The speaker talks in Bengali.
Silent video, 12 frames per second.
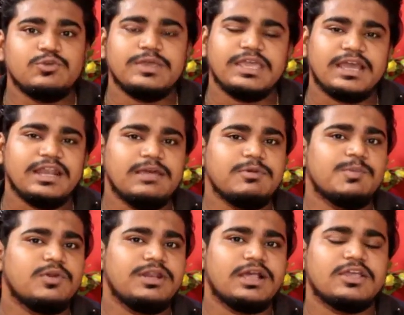তো এখানে আমি
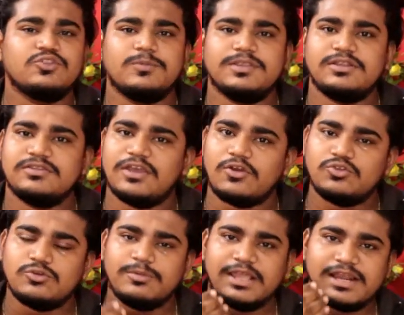বলে রাখি তোমাদের জানো
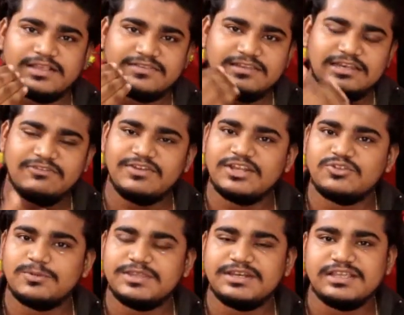তোমরা ক্লাস ইলেভেনে তোমাদের